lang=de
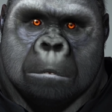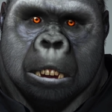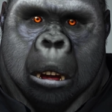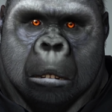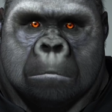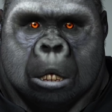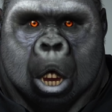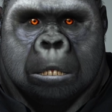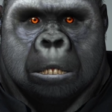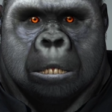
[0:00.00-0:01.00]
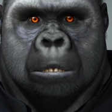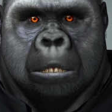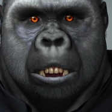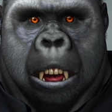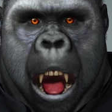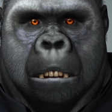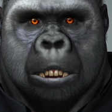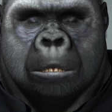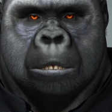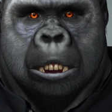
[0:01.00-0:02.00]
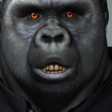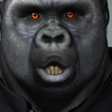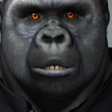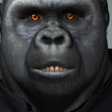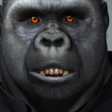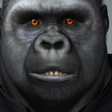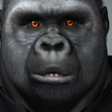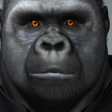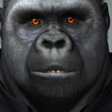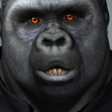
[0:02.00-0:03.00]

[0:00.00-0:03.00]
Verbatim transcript: denn da haben sie euren Hallmark eingeschränkt.